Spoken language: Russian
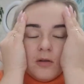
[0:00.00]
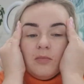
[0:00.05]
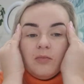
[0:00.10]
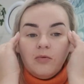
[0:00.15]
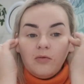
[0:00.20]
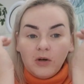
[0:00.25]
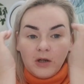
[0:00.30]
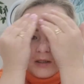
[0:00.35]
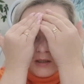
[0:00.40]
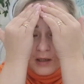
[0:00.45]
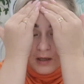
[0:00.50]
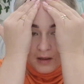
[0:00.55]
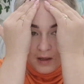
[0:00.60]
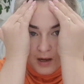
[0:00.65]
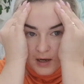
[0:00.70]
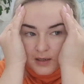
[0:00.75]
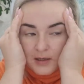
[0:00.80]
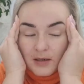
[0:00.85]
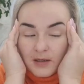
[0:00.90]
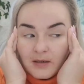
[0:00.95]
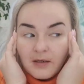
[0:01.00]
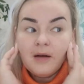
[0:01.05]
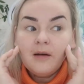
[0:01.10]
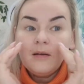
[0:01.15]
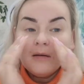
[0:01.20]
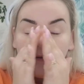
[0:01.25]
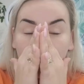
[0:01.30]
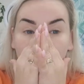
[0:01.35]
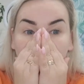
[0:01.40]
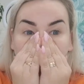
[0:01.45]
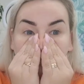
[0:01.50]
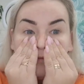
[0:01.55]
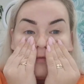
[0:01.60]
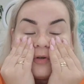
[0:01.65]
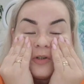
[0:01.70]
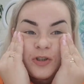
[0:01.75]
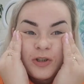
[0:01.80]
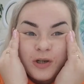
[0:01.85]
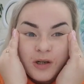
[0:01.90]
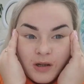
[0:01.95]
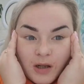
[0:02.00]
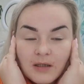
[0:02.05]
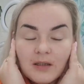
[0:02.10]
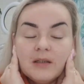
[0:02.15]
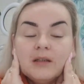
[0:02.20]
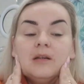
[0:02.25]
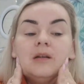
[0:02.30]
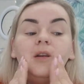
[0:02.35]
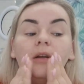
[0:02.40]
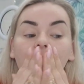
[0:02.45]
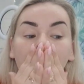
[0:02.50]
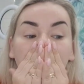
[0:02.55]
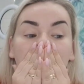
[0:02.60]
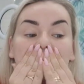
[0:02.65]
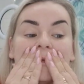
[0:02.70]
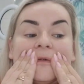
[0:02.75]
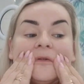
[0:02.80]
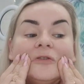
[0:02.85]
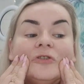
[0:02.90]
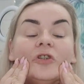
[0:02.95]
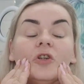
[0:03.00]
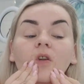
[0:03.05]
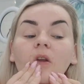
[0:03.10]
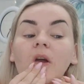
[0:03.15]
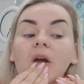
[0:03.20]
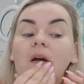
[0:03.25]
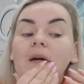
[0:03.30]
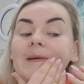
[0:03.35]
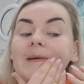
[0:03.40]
лбу разгладить. Очень классный крем, очень